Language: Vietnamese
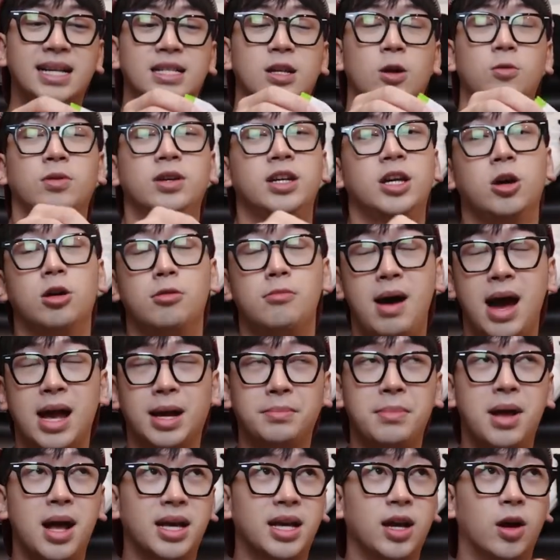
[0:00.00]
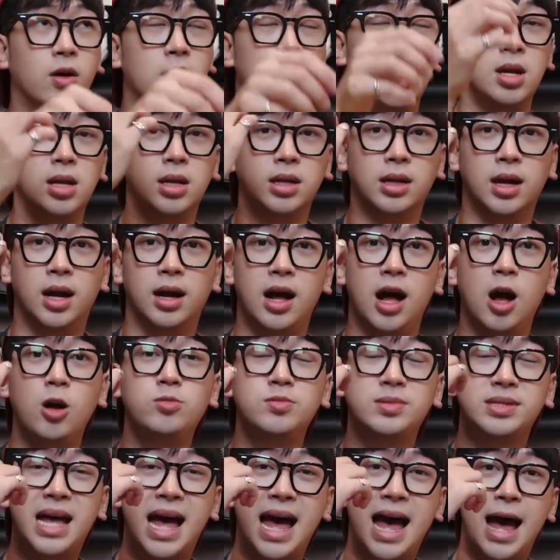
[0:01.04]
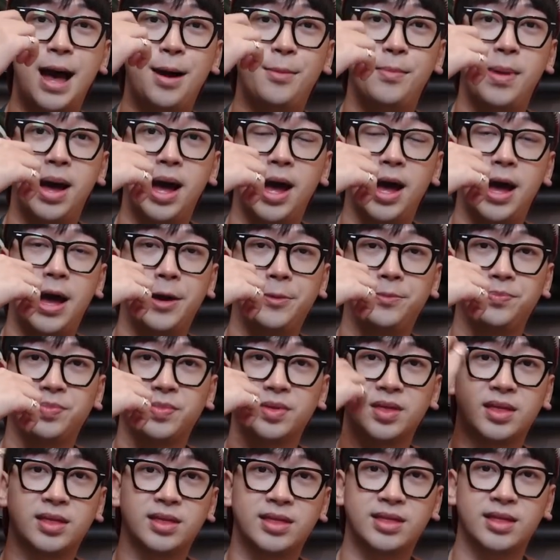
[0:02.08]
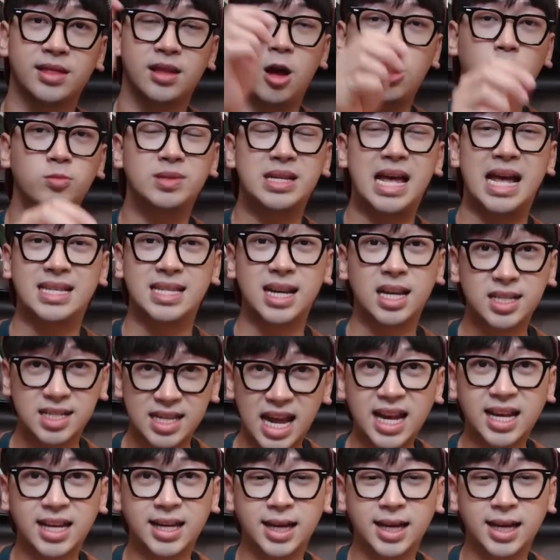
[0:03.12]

giống kiểu bánh mà kiểu uh, ông già mà ông già xanh xanh